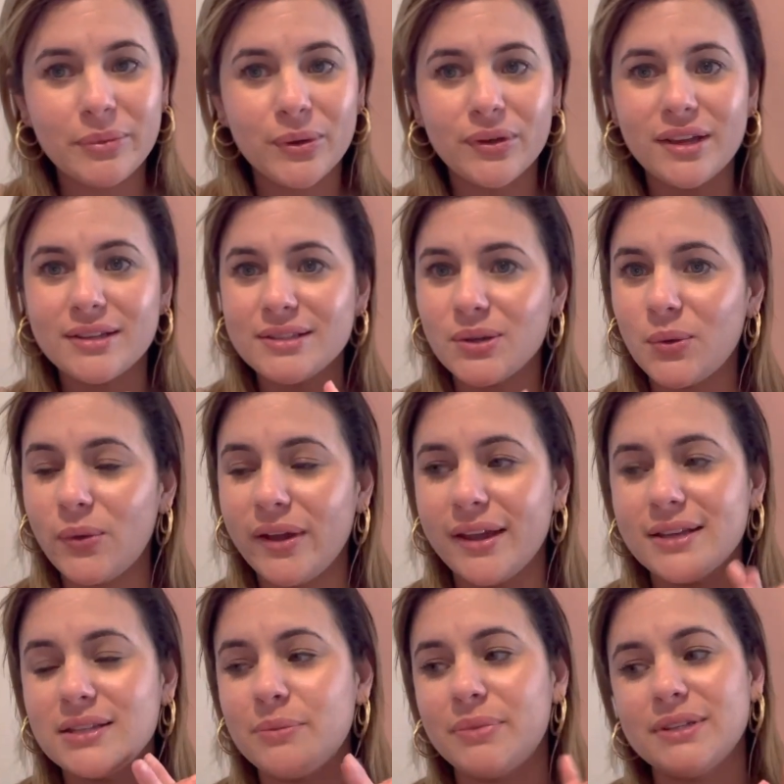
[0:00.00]
pero ella sí
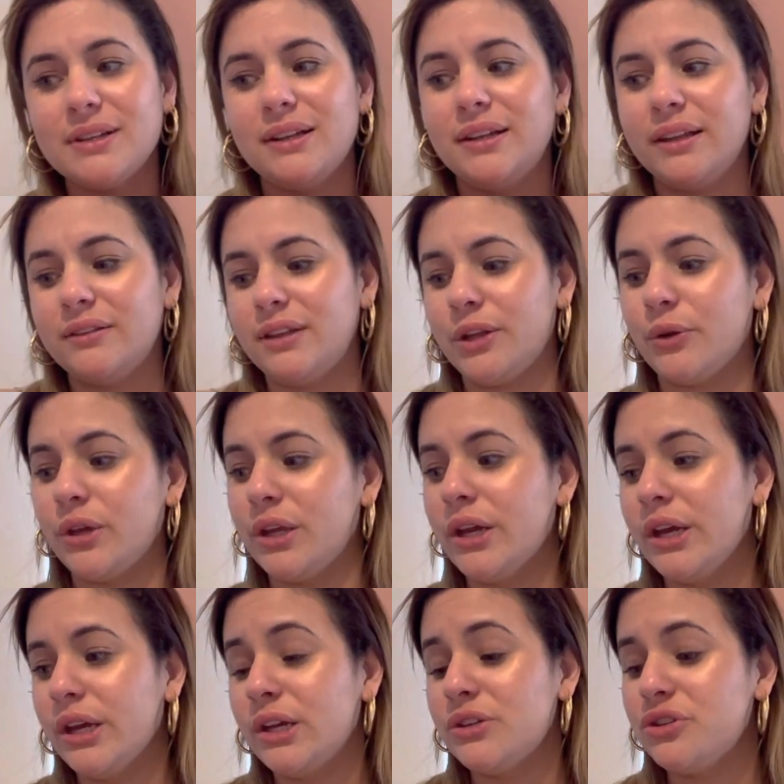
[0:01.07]
juega, se pasa el día entero y
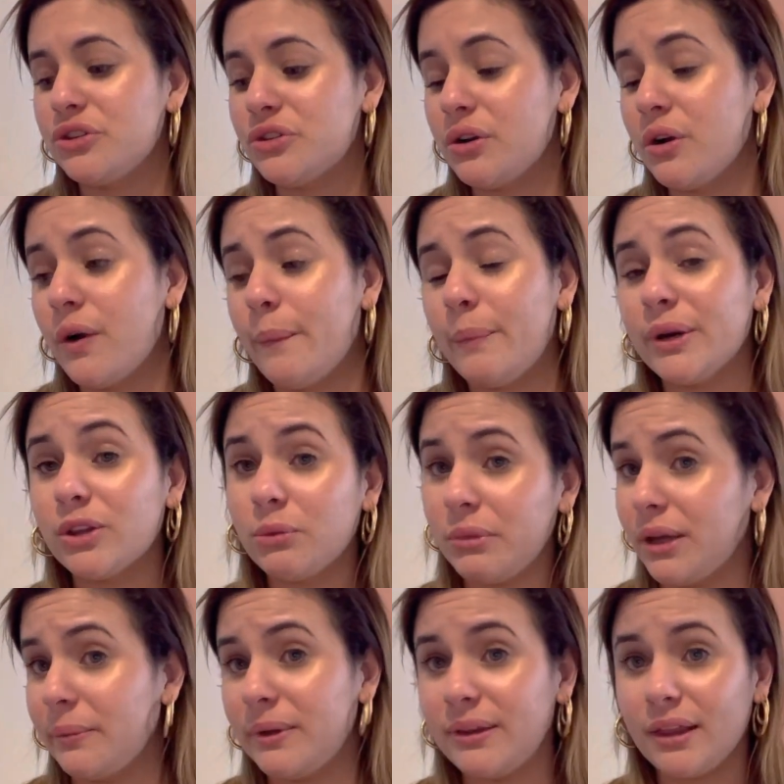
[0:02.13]
yo se los comparto a
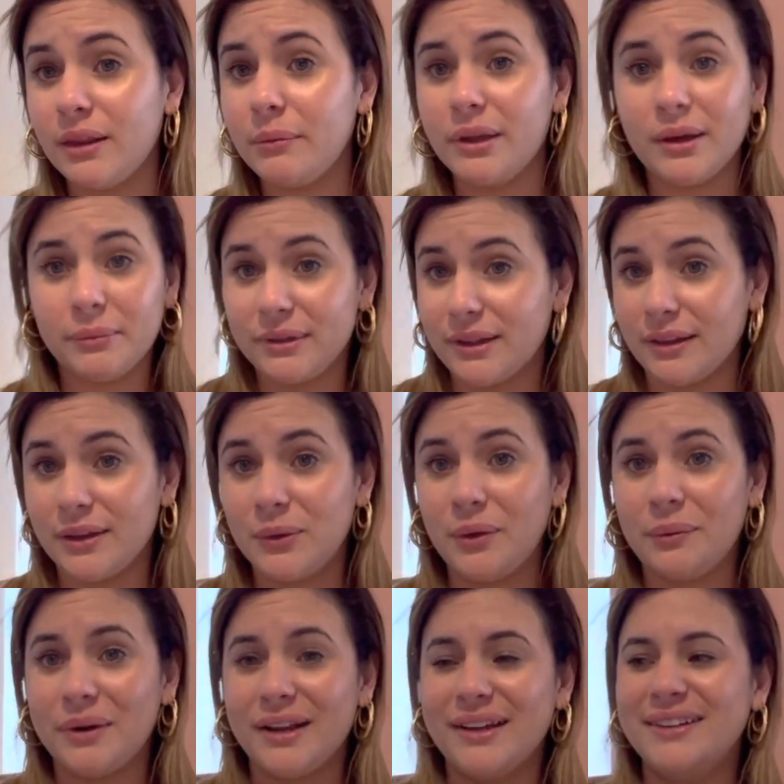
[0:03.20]
mis amistades y mis amistades no
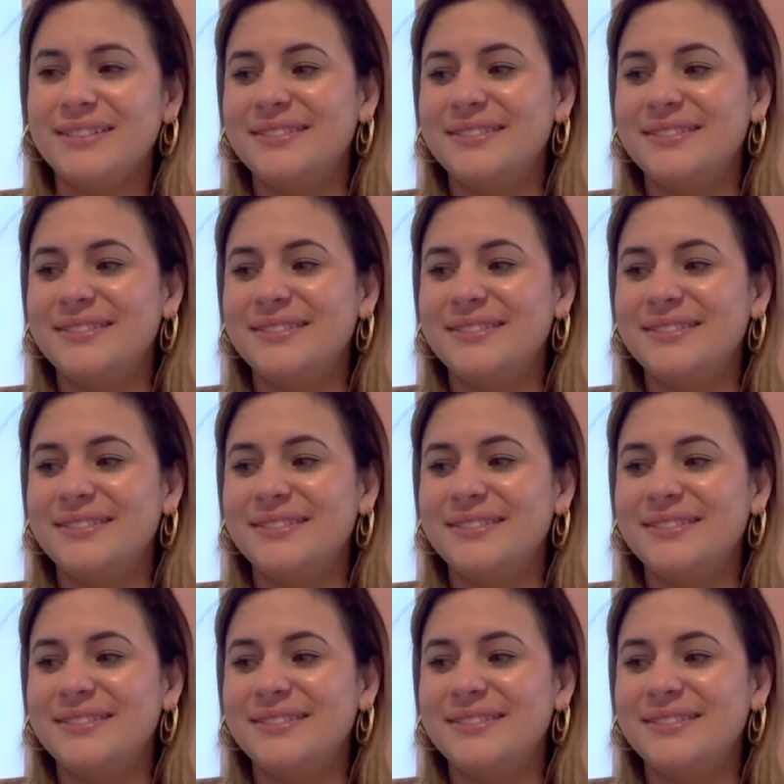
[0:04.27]
abren,